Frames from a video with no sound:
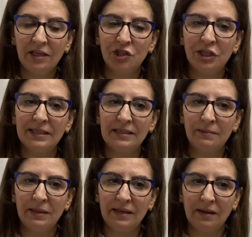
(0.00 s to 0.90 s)
جهاز
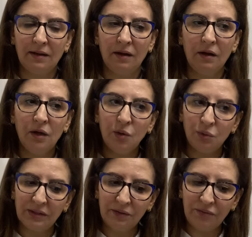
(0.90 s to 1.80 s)
المناعه
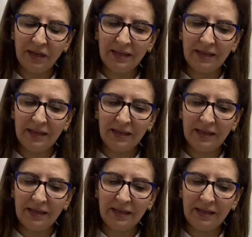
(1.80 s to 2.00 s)
والدفاع